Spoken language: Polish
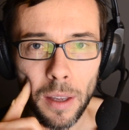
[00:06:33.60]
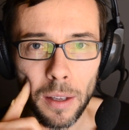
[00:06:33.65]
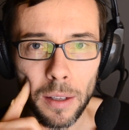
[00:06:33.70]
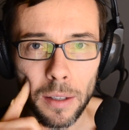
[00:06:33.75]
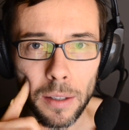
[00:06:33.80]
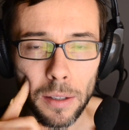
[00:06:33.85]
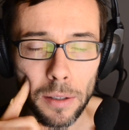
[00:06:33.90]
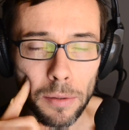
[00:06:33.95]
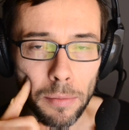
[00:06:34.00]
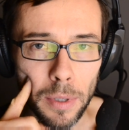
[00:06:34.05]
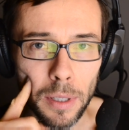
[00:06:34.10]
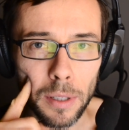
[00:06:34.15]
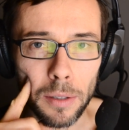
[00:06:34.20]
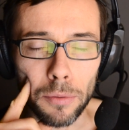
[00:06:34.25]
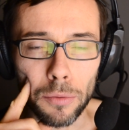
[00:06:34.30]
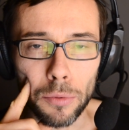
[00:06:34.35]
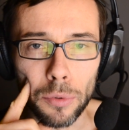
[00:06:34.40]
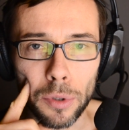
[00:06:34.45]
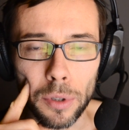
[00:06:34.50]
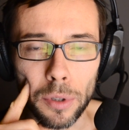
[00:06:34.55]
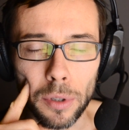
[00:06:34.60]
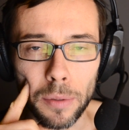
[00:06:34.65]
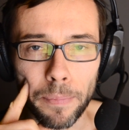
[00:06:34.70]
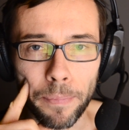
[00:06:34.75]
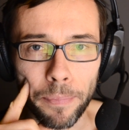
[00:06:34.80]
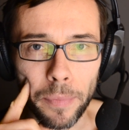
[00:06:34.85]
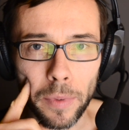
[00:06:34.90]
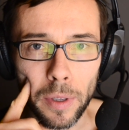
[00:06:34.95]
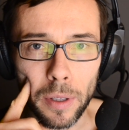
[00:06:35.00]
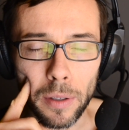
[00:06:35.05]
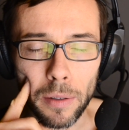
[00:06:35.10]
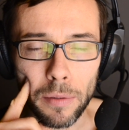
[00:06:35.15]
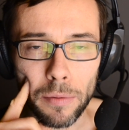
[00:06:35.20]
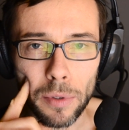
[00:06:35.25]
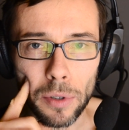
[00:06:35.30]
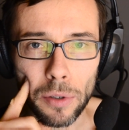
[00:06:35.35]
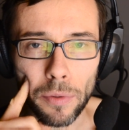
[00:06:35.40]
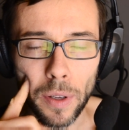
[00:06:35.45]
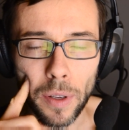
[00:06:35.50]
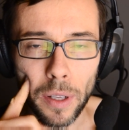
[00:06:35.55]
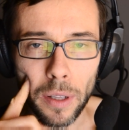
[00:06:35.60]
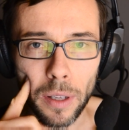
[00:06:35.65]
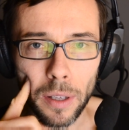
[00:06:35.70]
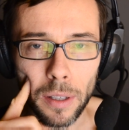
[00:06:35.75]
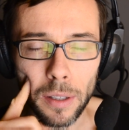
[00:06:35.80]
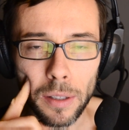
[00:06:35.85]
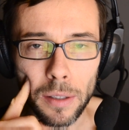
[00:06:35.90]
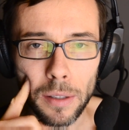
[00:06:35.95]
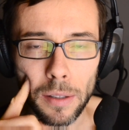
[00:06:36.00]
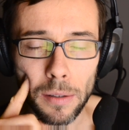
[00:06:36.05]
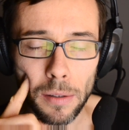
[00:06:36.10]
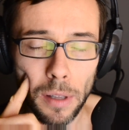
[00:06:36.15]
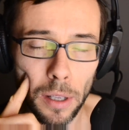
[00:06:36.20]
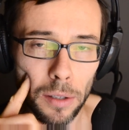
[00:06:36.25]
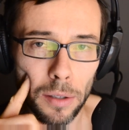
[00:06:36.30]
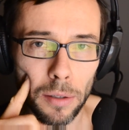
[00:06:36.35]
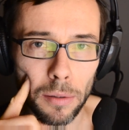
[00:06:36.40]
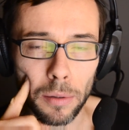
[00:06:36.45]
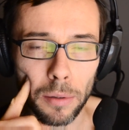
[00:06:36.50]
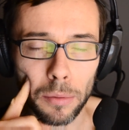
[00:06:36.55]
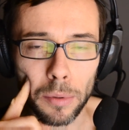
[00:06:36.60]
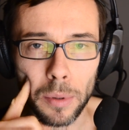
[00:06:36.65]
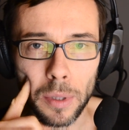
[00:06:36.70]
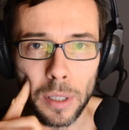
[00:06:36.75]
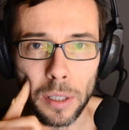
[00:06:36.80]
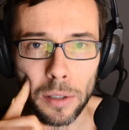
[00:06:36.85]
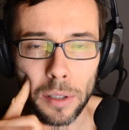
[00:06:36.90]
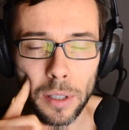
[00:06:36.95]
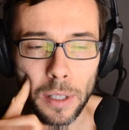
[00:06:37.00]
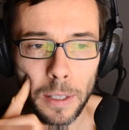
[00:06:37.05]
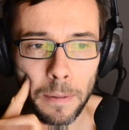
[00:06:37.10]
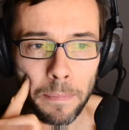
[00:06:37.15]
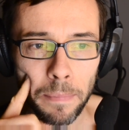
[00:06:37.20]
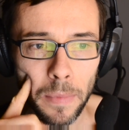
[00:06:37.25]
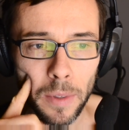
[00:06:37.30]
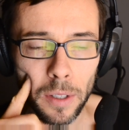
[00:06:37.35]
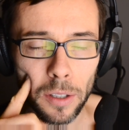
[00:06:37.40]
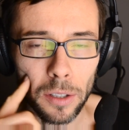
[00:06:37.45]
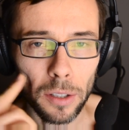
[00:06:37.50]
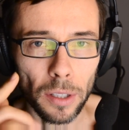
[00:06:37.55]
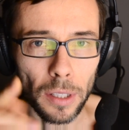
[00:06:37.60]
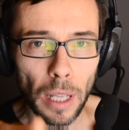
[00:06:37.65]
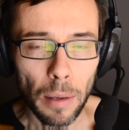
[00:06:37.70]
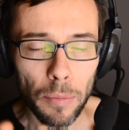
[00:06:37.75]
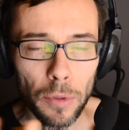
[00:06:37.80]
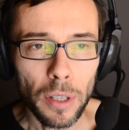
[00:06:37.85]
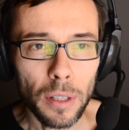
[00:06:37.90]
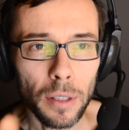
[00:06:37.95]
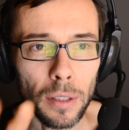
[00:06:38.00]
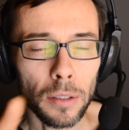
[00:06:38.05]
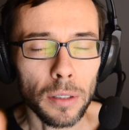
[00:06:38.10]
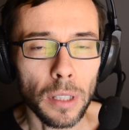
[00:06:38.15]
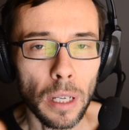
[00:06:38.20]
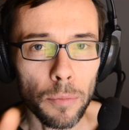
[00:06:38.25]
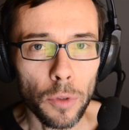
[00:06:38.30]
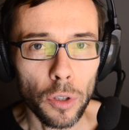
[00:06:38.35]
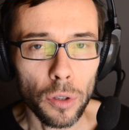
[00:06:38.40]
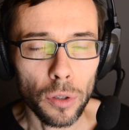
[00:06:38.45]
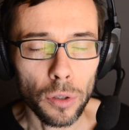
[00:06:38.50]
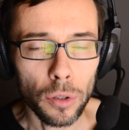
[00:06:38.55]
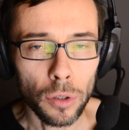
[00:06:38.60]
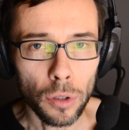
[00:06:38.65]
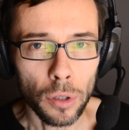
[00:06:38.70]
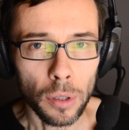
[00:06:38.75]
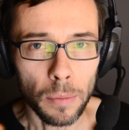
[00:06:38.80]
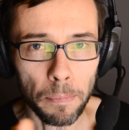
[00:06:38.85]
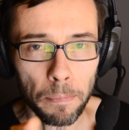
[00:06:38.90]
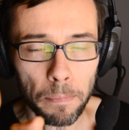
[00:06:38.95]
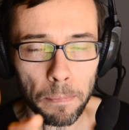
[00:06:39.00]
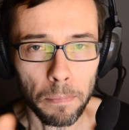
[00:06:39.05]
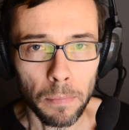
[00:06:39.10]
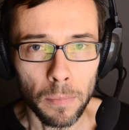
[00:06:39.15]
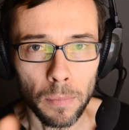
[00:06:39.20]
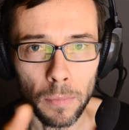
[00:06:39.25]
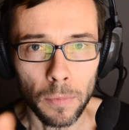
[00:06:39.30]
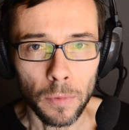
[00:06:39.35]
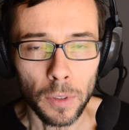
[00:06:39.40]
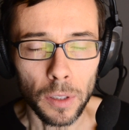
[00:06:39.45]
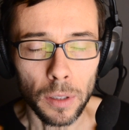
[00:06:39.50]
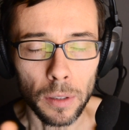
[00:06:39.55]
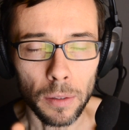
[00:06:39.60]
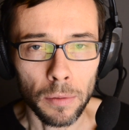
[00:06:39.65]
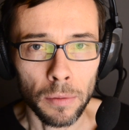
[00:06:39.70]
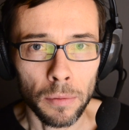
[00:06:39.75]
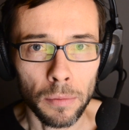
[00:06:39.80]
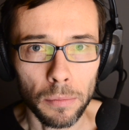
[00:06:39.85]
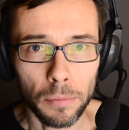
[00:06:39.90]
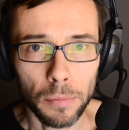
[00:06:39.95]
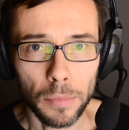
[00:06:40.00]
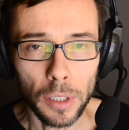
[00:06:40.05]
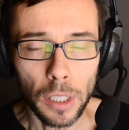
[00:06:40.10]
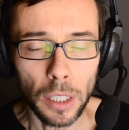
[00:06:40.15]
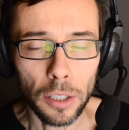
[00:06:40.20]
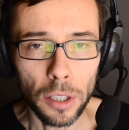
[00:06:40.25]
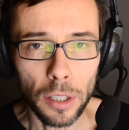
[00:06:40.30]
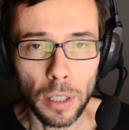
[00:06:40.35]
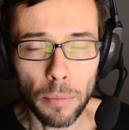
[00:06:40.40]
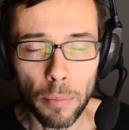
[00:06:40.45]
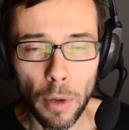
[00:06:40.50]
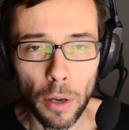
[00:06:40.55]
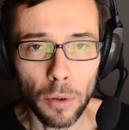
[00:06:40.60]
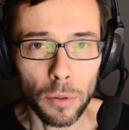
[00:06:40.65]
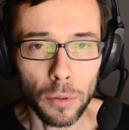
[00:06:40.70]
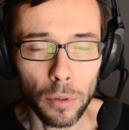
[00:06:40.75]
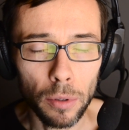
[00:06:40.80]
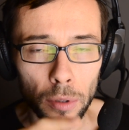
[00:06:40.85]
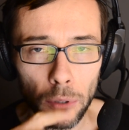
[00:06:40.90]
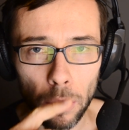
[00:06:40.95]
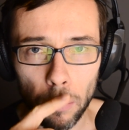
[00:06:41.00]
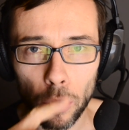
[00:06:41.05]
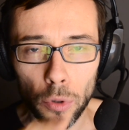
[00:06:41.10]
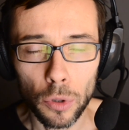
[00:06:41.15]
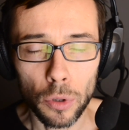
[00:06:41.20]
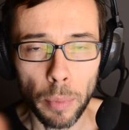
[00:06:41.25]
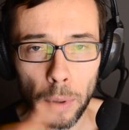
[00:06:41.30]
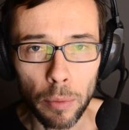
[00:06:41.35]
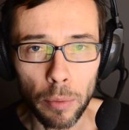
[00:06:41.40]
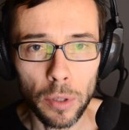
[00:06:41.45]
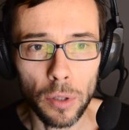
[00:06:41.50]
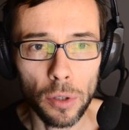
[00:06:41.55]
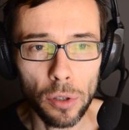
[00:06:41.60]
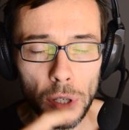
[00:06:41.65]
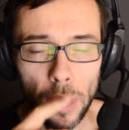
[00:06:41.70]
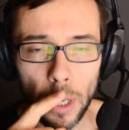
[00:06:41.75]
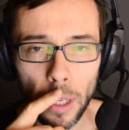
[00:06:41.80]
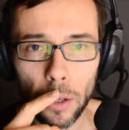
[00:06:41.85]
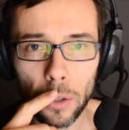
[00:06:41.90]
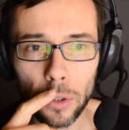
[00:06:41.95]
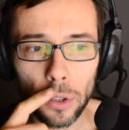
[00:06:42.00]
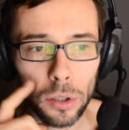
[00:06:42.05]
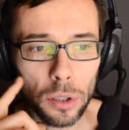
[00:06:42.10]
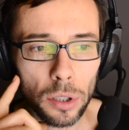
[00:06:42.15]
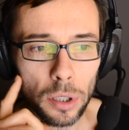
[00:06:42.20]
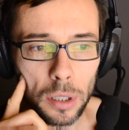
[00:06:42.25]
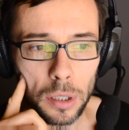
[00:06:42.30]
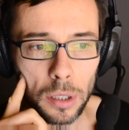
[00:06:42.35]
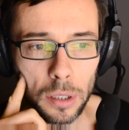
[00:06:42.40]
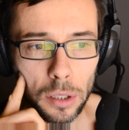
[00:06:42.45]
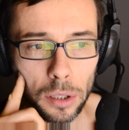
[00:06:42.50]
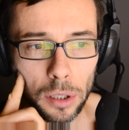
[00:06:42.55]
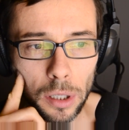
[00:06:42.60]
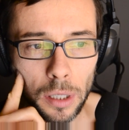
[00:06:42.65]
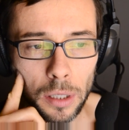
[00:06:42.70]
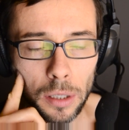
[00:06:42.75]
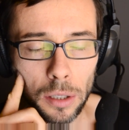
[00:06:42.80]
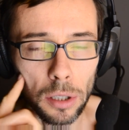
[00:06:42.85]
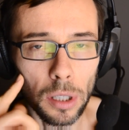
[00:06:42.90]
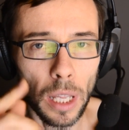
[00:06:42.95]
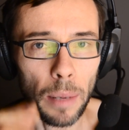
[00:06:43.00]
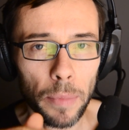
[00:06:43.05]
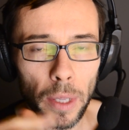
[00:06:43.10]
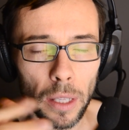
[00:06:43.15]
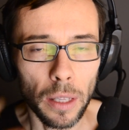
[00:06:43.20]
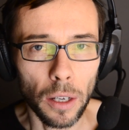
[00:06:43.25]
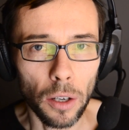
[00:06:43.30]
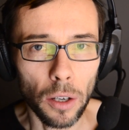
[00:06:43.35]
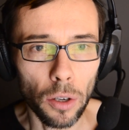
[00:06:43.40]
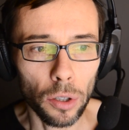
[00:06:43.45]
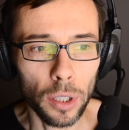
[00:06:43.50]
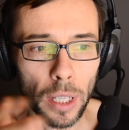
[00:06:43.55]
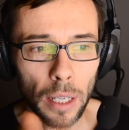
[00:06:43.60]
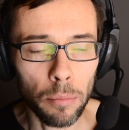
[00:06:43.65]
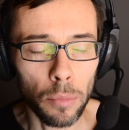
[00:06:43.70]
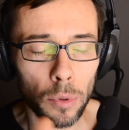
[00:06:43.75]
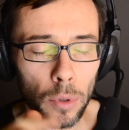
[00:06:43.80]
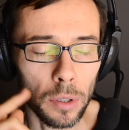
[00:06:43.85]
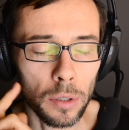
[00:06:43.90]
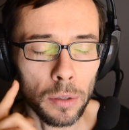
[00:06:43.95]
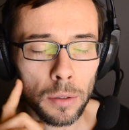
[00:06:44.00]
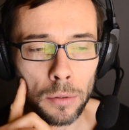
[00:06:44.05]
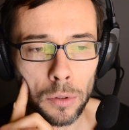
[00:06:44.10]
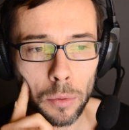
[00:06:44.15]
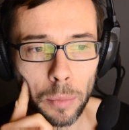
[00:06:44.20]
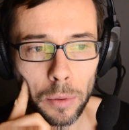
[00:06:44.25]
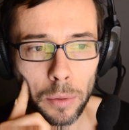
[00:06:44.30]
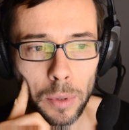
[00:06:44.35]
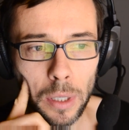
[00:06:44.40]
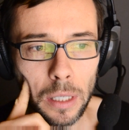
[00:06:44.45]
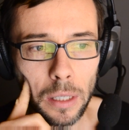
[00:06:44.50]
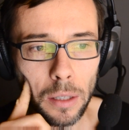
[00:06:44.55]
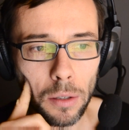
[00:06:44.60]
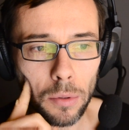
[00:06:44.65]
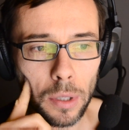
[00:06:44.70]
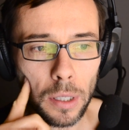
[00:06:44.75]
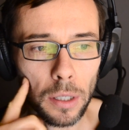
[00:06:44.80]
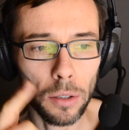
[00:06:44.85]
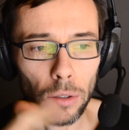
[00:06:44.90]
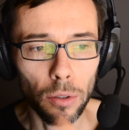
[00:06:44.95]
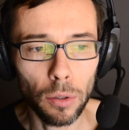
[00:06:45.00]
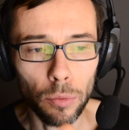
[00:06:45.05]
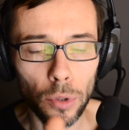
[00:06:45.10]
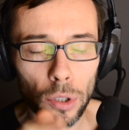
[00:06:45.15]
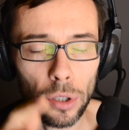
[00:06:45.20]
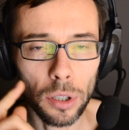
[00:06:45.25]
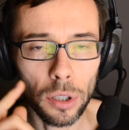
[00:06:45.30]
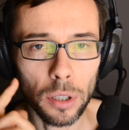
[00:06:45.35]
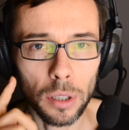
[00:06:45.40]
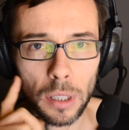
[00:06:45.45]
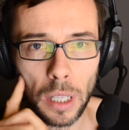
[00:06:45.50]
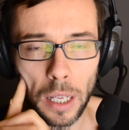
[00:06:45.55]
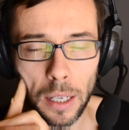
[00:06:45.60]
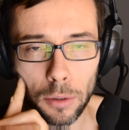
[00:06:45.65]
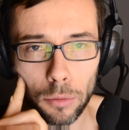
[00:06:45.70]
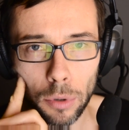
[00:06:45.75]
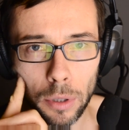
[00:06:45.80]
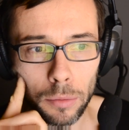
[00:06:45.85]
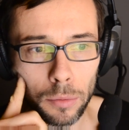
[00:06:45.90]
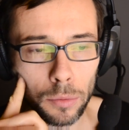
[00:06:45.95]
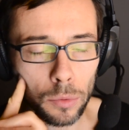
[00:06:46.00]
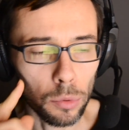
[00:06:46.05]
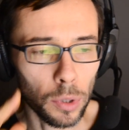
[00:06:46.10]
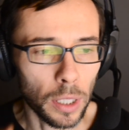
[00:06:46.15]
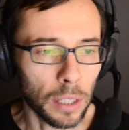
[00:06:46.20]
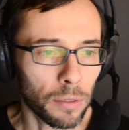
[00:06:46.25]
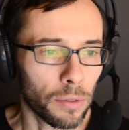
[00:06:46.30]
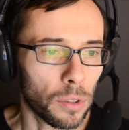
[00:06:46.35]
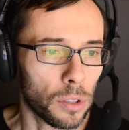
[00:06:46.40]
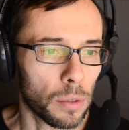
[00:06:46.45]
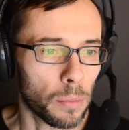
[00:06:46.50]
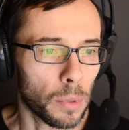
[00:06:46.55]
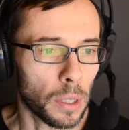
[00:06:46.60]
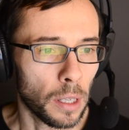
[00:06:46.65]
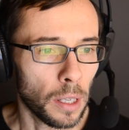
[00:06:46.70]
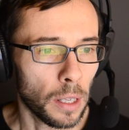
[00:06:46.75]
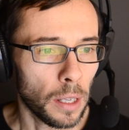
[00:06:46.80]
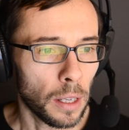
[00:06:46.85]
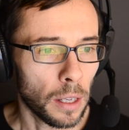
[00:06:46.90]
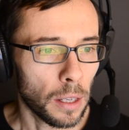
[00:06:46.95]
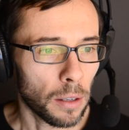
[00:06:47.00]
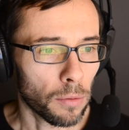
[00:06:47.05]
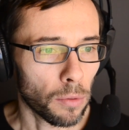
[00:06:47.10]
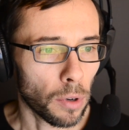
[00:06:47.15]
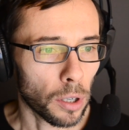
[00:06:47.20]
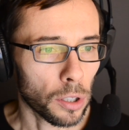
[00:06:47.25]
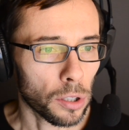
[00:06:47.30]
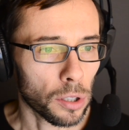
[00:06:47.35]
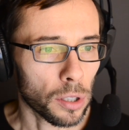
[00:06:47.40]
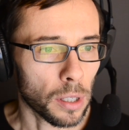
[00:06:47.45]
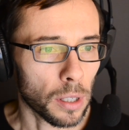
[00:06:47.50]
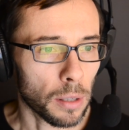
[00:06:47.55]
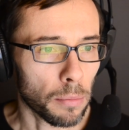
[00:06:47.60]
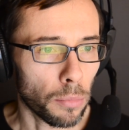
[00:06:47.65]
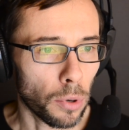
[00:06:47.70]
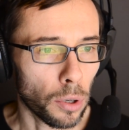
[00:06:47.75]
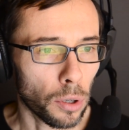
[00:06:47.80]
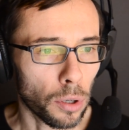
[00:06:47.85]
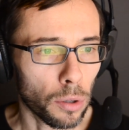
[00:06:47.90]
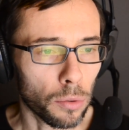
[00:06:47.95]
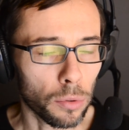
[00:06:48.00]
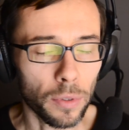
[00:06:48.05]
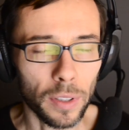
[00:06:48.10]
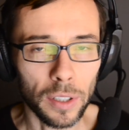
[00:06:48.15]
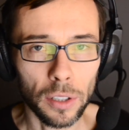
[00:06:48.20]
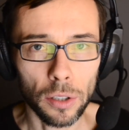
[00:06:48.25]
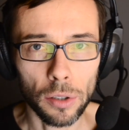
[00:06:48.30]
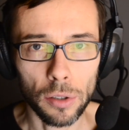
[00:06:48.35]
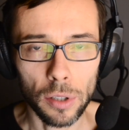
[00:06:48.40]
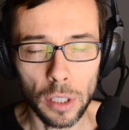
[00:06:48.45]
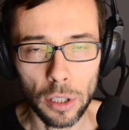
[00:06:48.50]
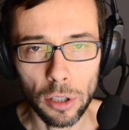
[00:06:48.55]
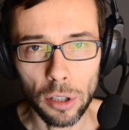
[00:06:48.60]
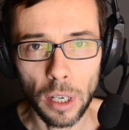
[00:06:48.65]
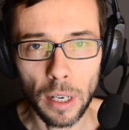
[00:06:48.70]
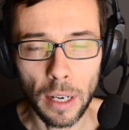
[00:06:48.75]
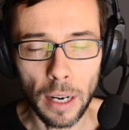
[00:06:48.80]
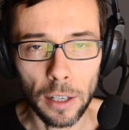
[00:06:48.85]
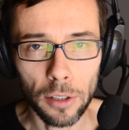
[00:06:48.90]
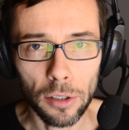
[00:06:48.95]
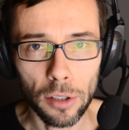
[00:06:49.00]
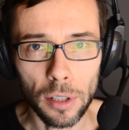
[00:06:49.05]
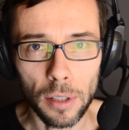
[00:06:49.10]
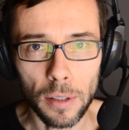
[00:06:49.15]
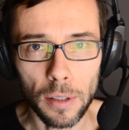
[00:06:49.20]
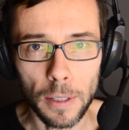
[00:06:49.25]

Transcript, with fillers: E, też mają dużo e, wyświetleń i też są autentyczne. Czyli tamte, tamto zdarzenie miało, to było zupełnie coś innego niż, niż czy tamta tak. nagroda była zupełnie inną nagrodą niż ta, którą tutaj widzimy właśnie Blok Roku 2014,